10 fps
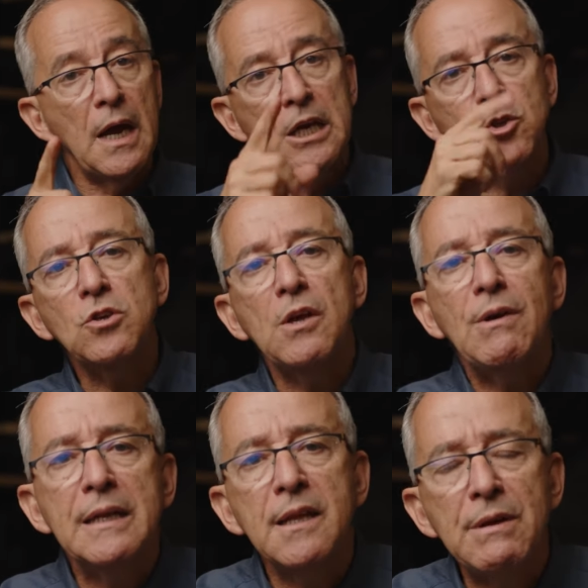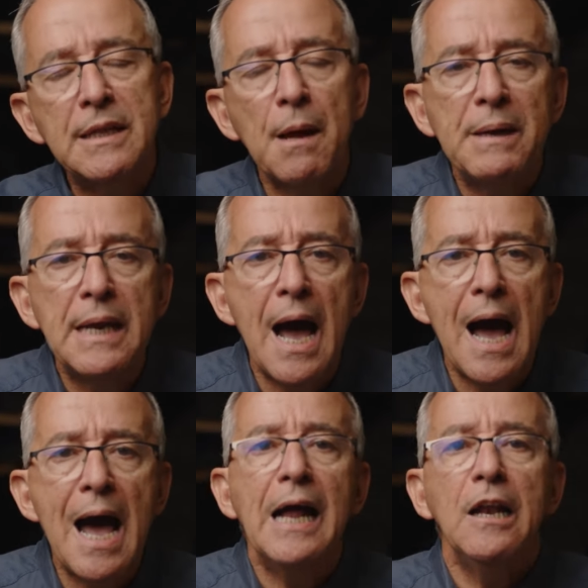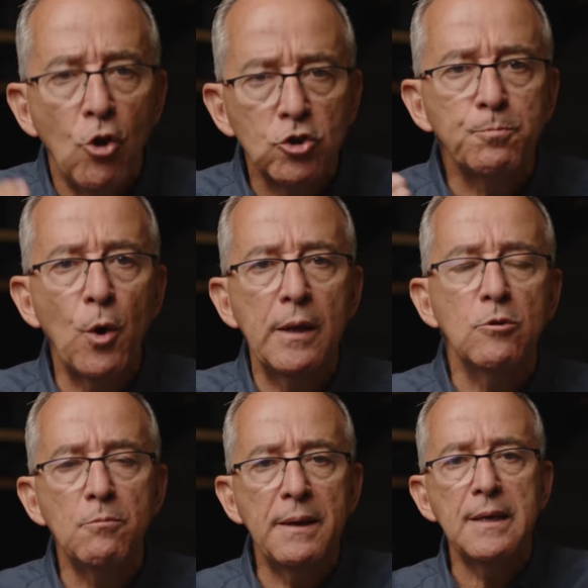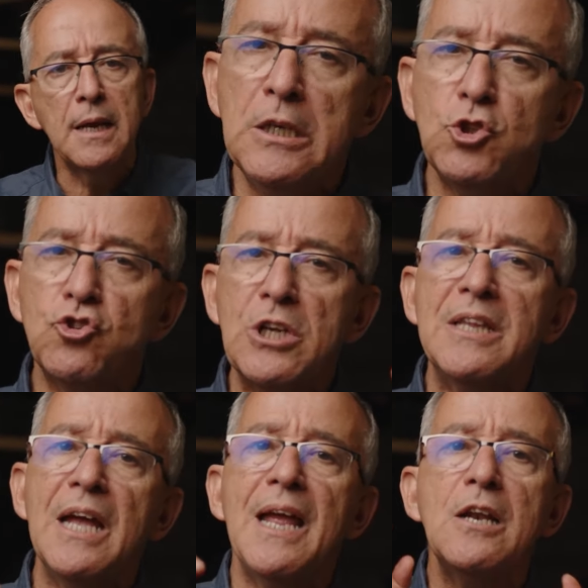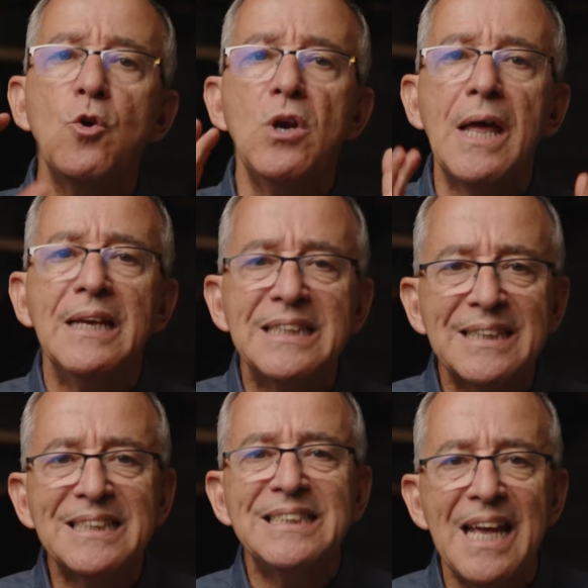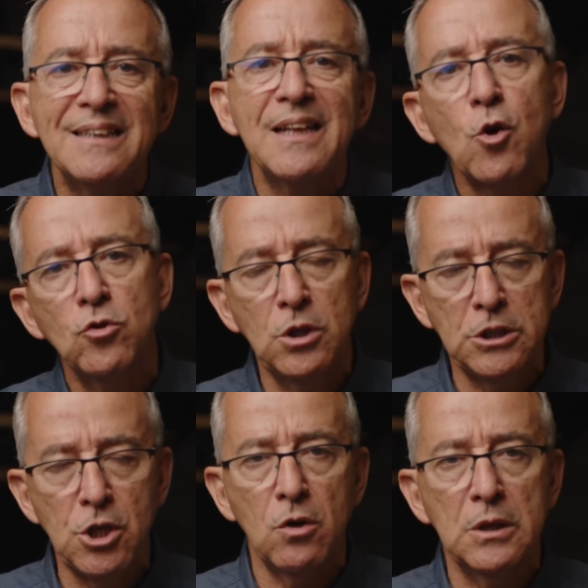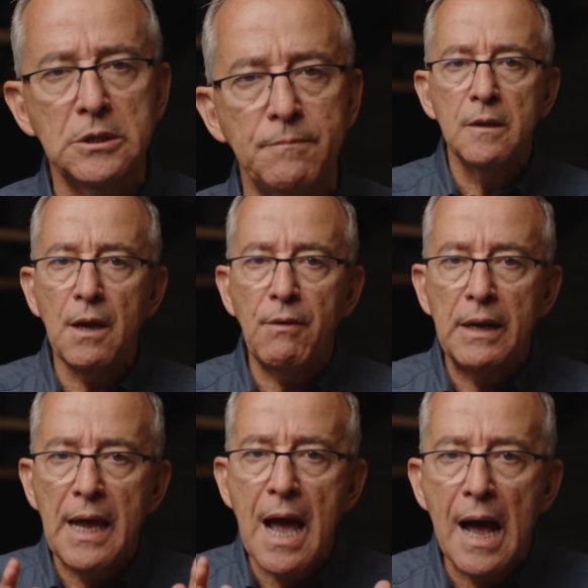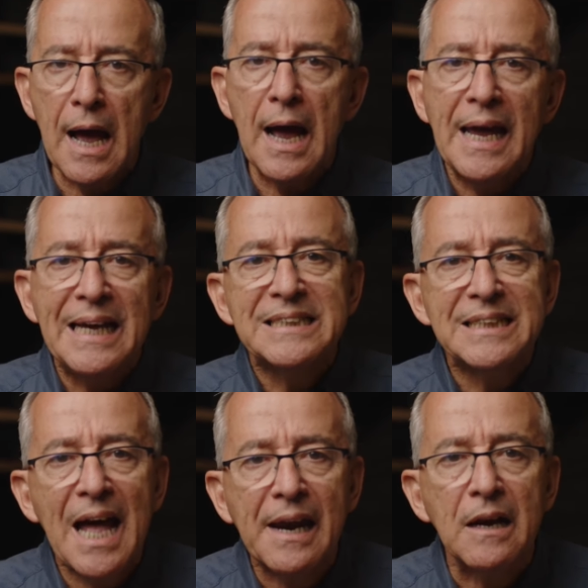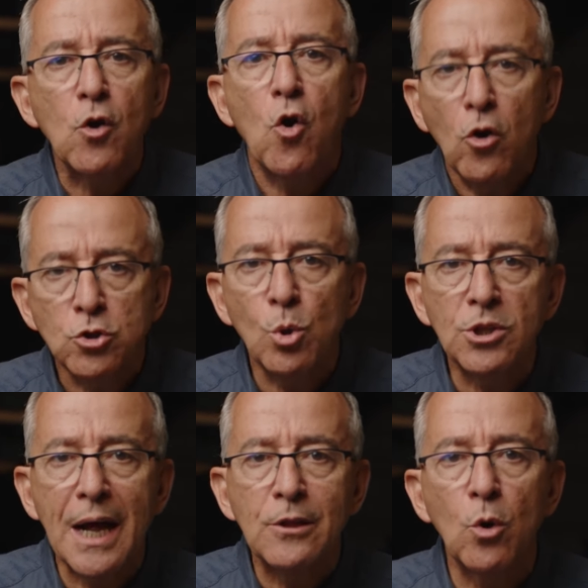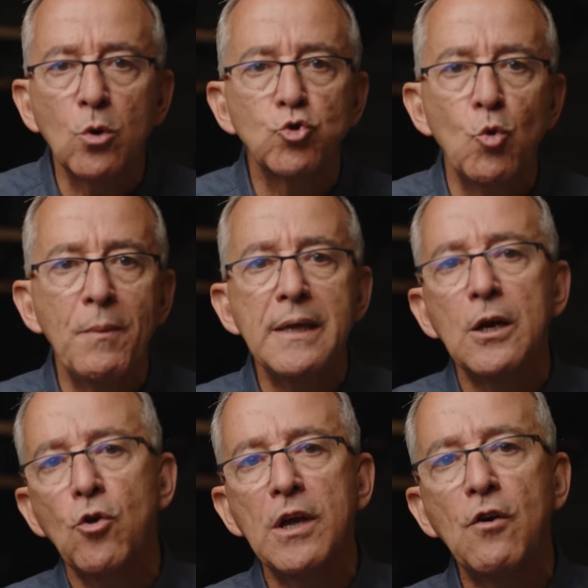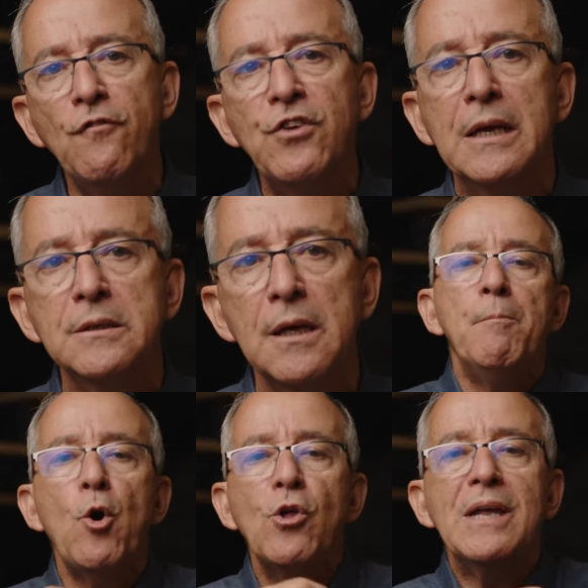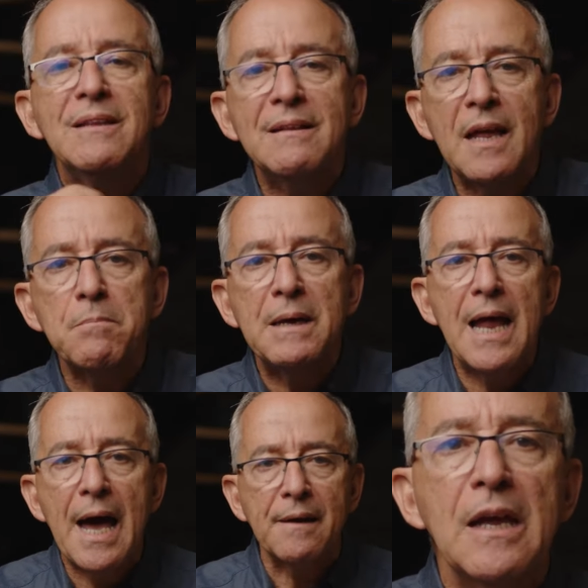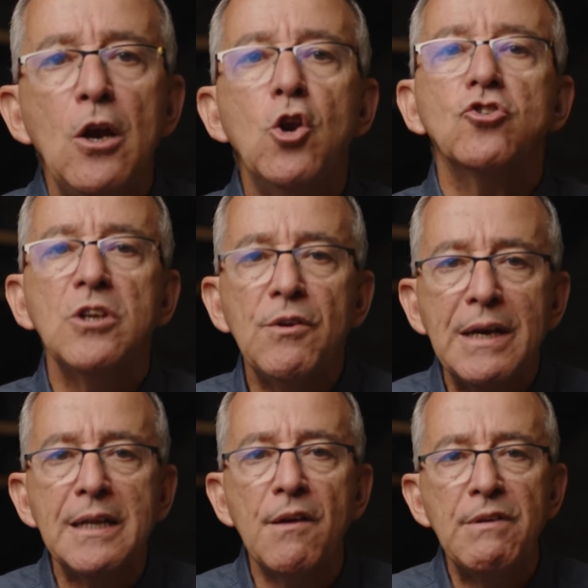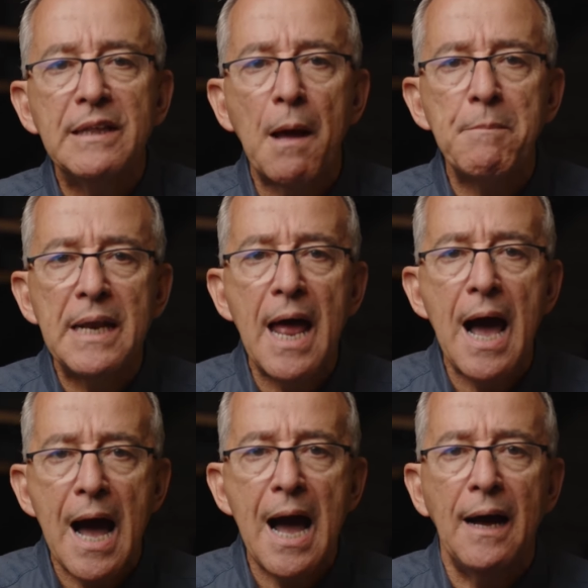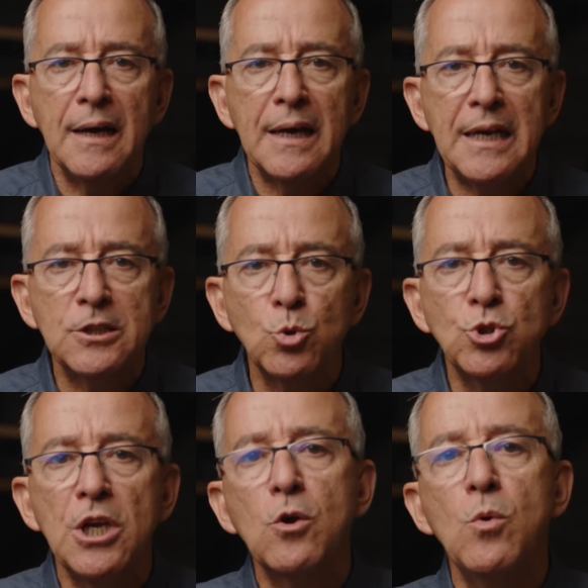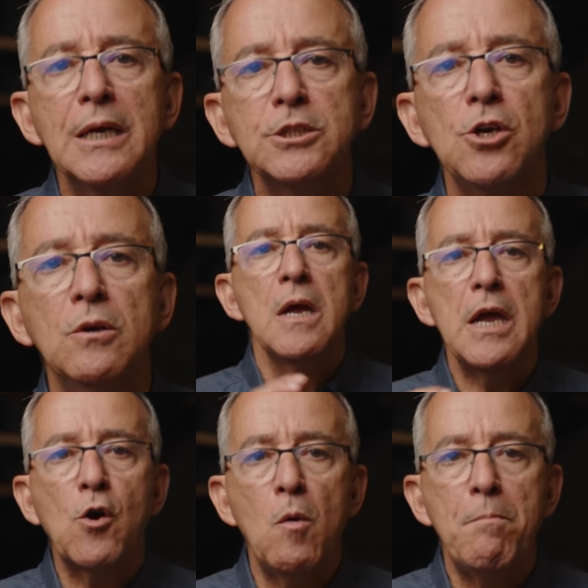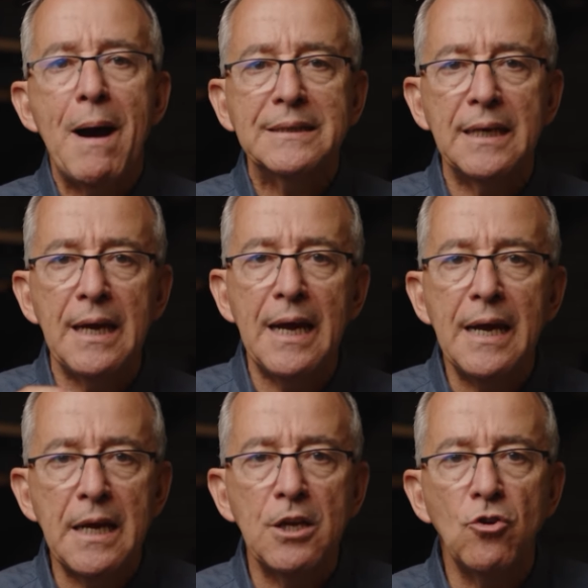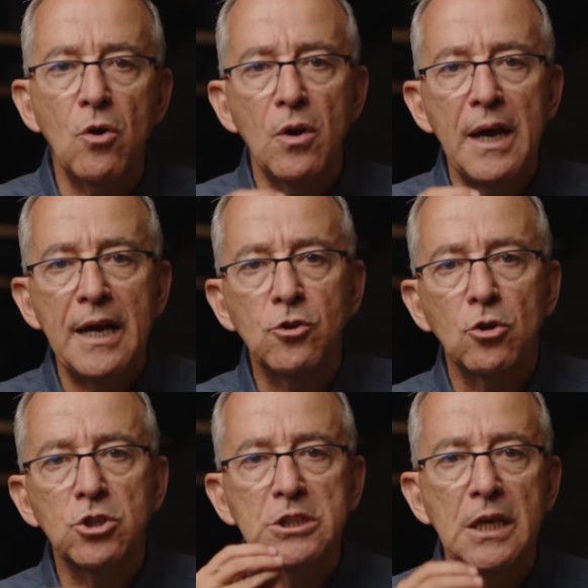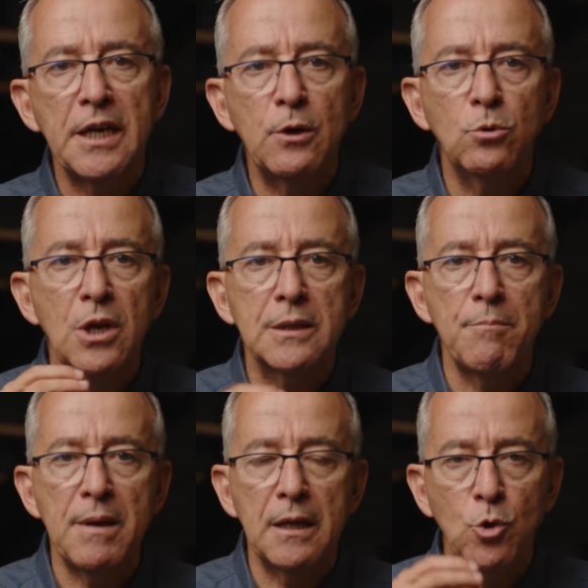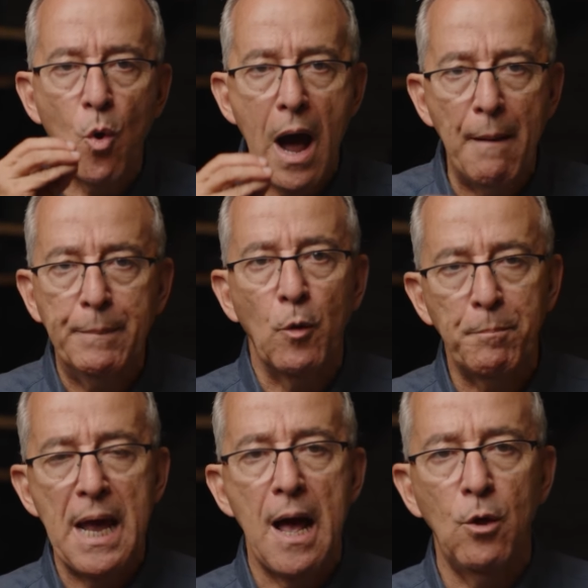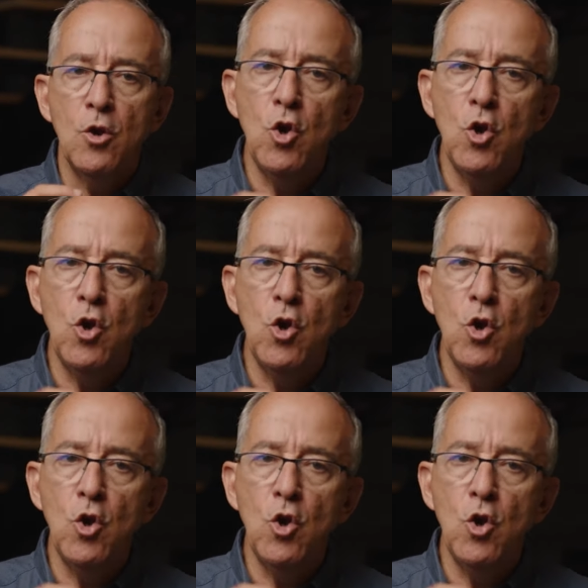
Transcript: Esos niveles de vitamina A los podemos medir. Si usted tiene alguna de estas siete condiciones, debería estar consultando con su médico de confianza, poder determinar los niveles de vitamina A en su circulación y con base en ello entonces hacer un tratamiento apropiado.